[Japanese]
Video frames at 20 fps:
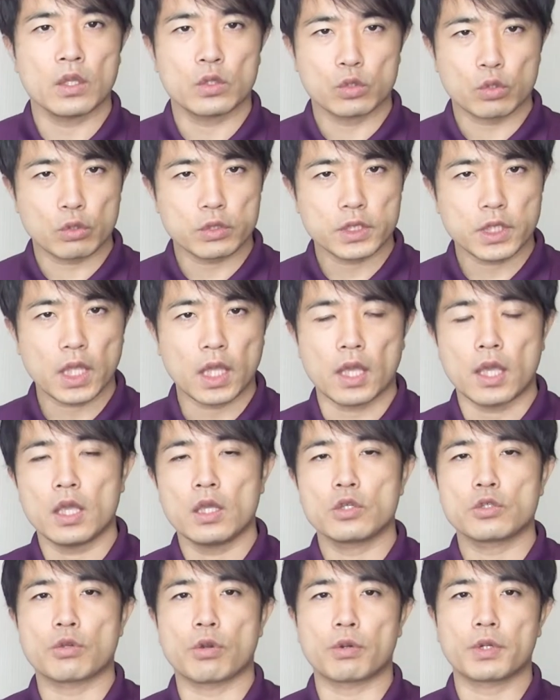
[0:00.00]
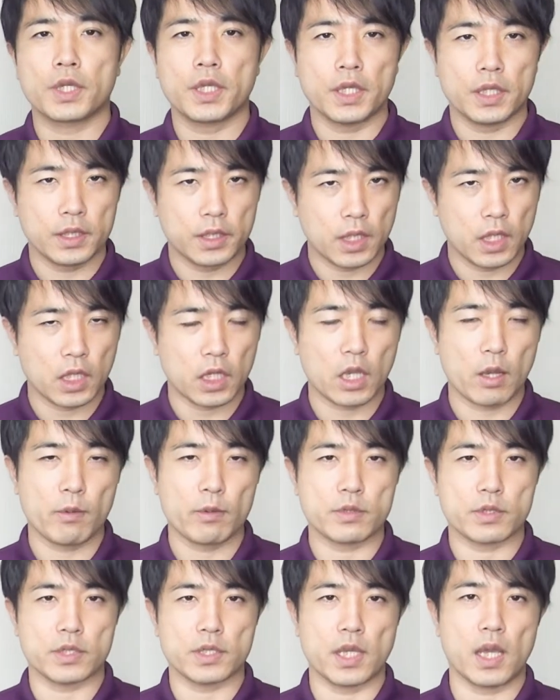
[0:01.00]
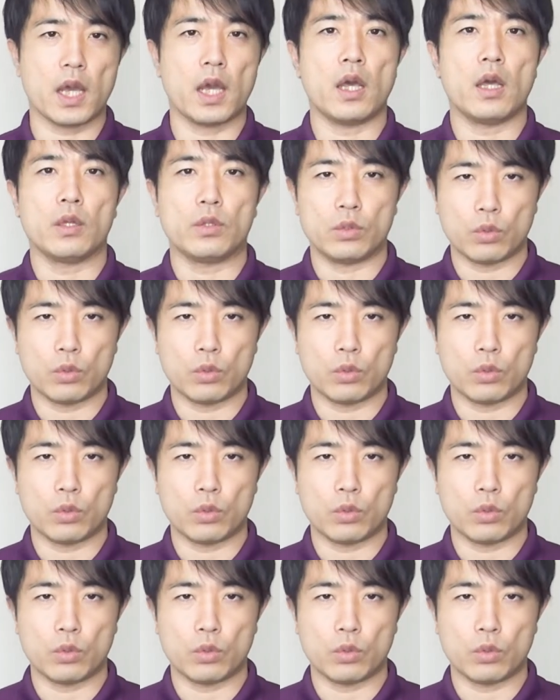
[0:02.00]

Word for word: そして食品添加物や